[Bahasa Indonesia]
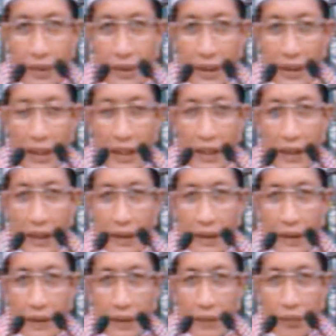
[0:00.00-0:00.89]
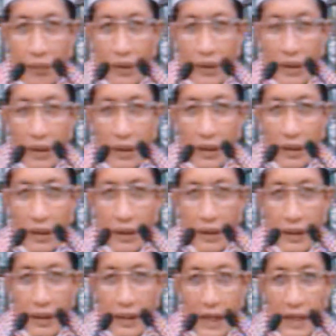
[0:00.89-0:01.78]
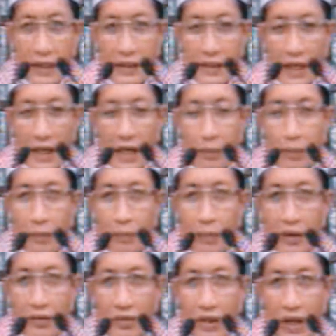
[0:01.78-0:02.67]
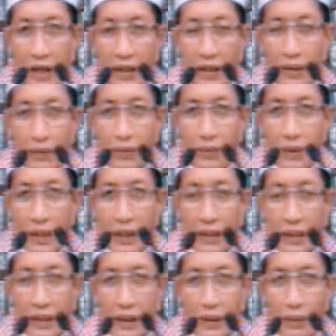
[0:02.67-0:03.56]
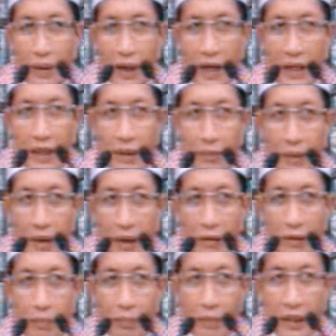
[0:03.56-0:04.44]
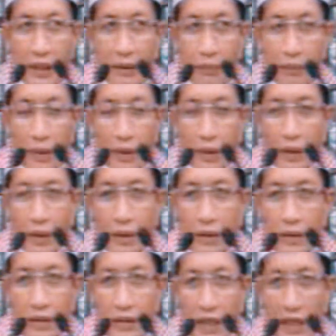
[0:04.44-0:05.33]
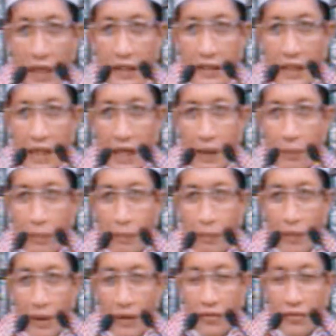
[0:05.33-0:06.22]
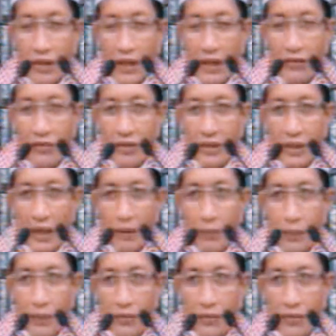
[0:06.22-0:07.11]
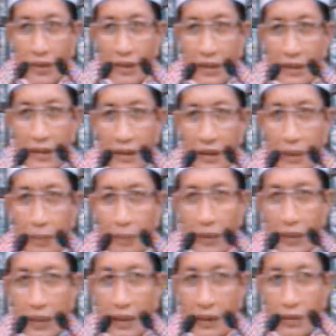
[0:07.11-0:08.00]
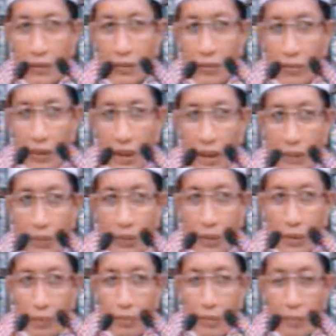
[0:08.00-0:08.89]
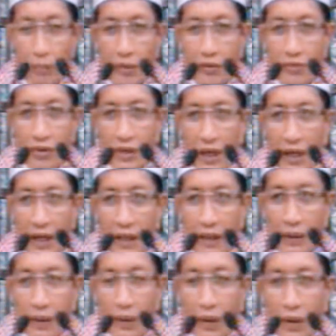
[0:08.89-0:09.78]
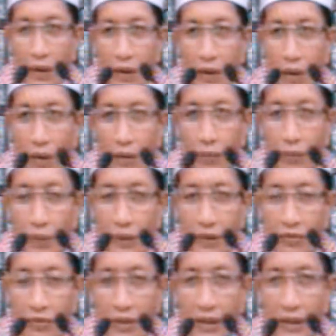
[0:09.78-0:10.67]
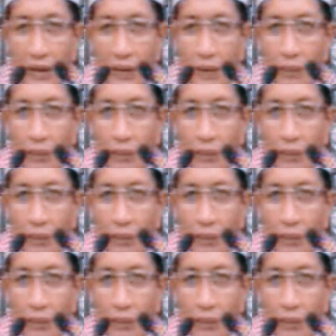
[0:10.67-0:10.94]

Ya. Dan cara pembersihannya juga nanti itu ada melalui cara-cara pembersihan secara fisik tetapi ditujukan untuk pembersihan non fisik.